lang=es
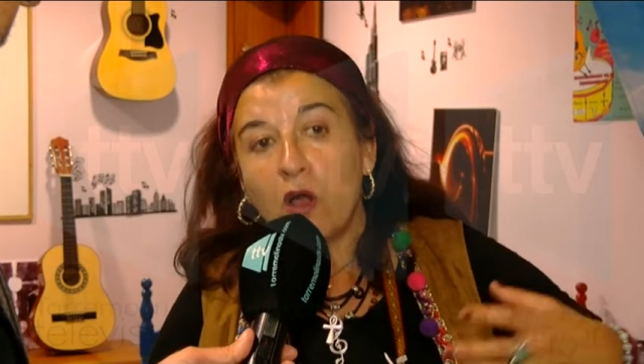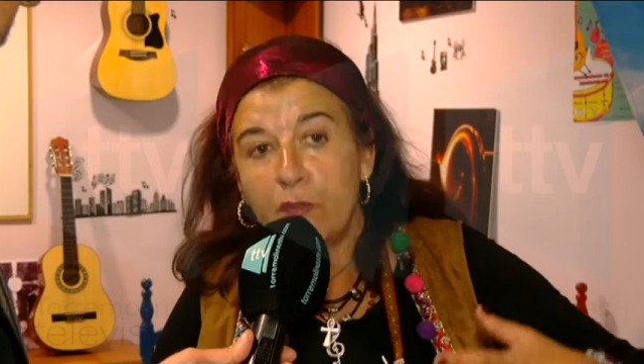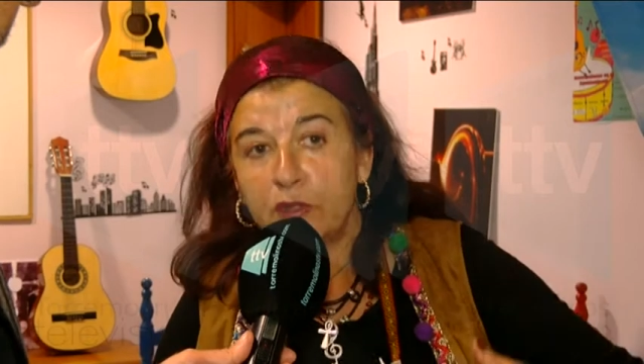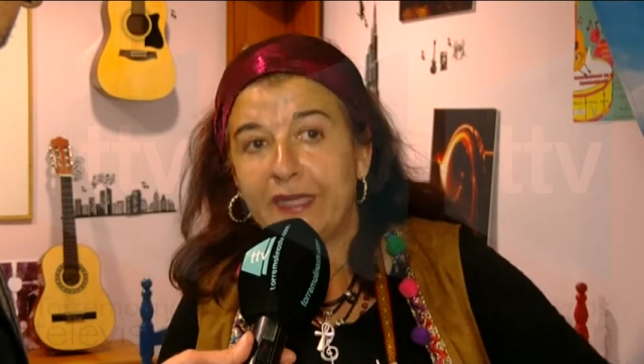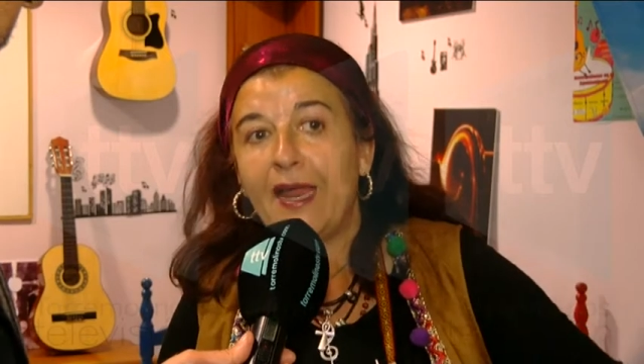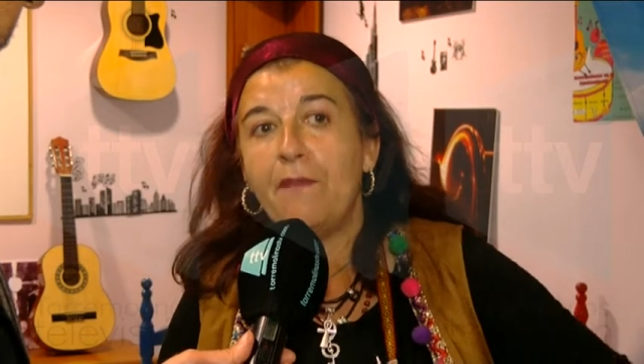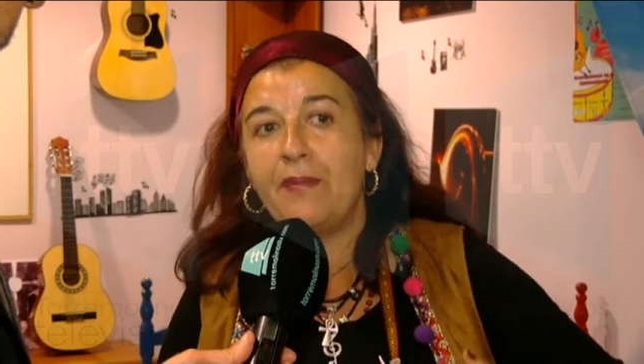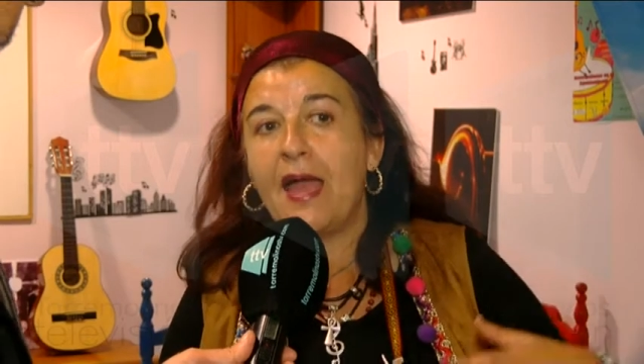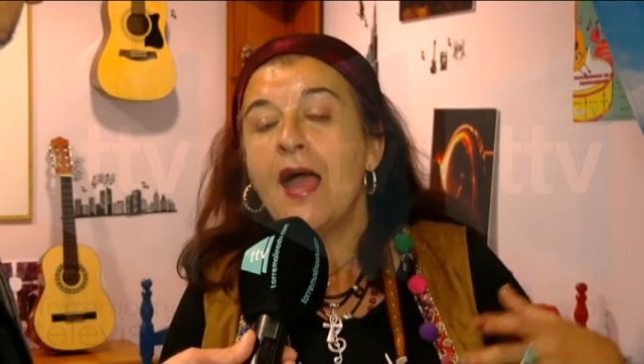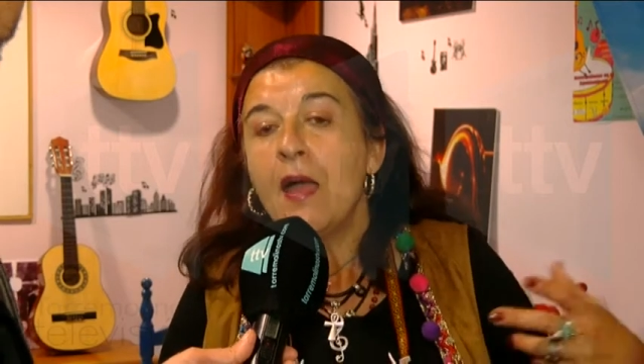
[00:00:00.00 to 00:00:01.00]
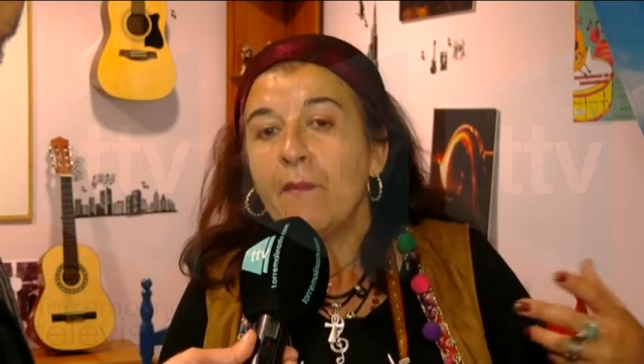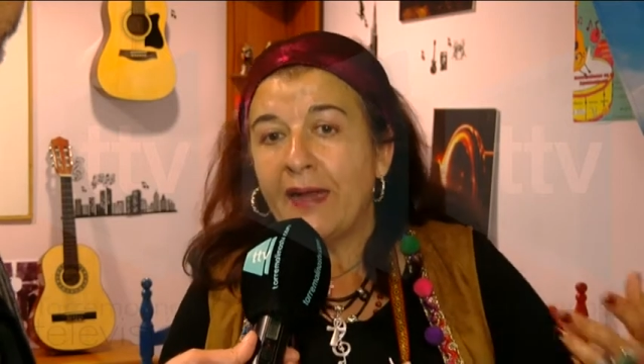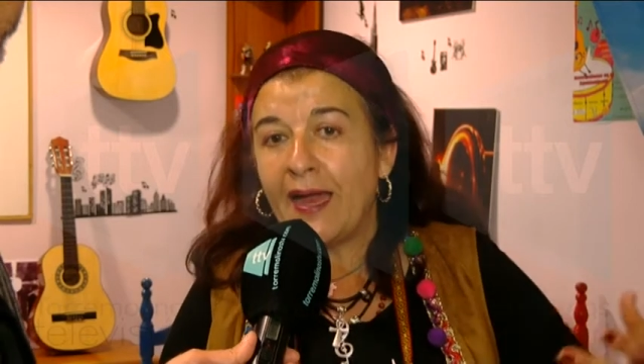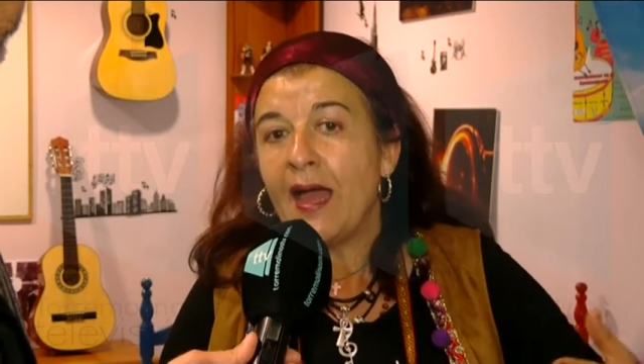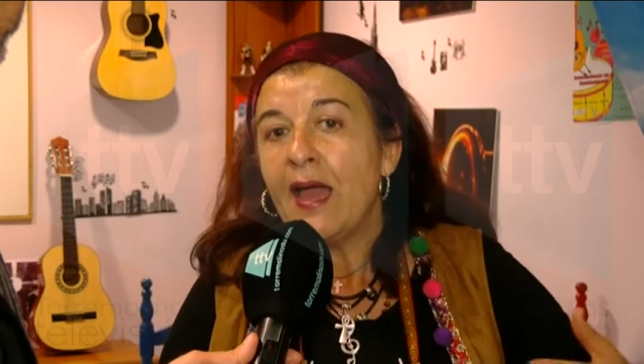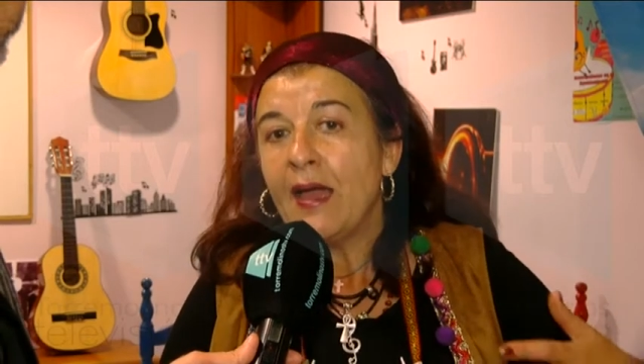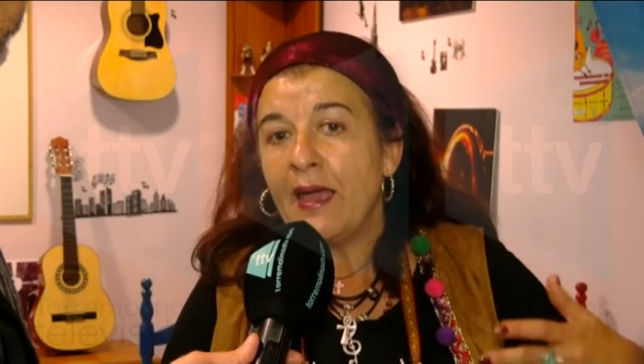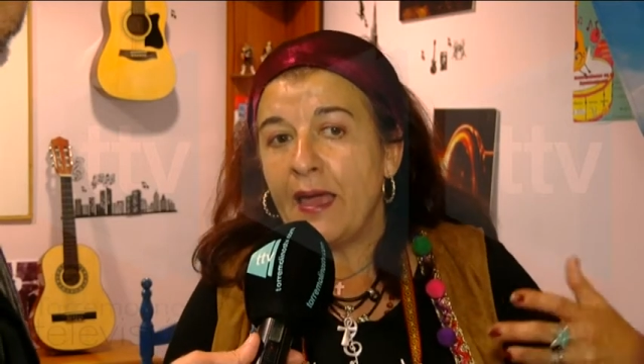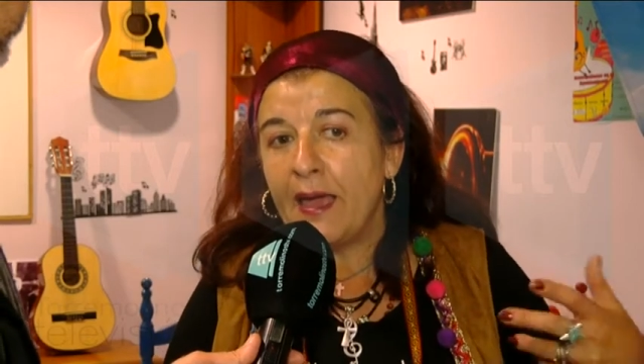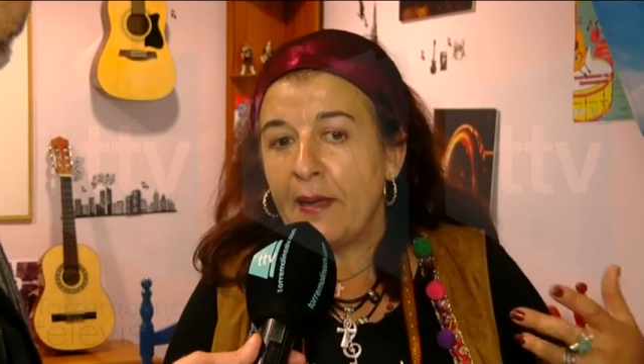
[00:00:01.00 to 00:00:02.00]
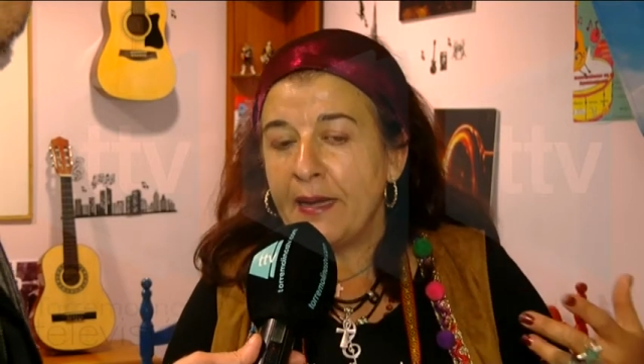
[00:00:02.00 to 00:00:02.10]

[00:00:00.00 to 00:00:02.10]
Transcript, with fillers: como terapia para eh,